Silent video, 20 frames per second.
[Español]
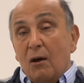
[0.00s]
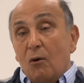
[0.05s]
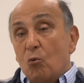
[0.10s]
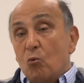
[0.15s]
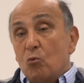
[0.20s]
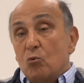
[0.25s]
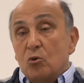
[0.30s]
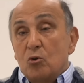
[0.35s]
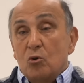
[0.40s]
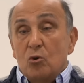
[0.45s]

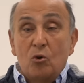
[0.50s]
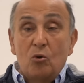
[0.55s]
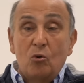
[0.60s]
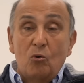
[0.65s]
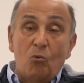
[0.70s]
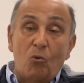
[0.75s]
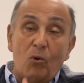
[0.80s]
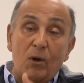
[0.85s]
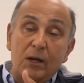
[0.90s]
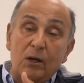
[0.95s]
uno
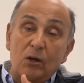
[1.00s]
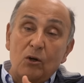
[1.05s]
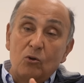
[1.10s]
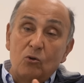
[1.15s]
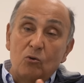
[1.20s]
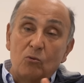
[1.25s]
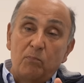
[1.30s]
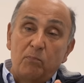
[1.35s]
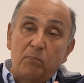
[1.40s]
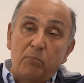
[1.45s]
o en
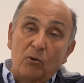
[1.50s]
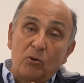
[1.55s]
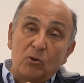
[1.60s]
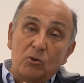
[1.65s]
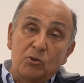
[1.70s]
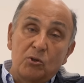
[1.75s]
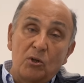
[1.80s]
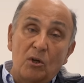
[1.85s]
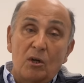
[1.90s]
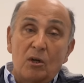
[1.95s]

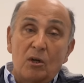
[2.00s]
grupos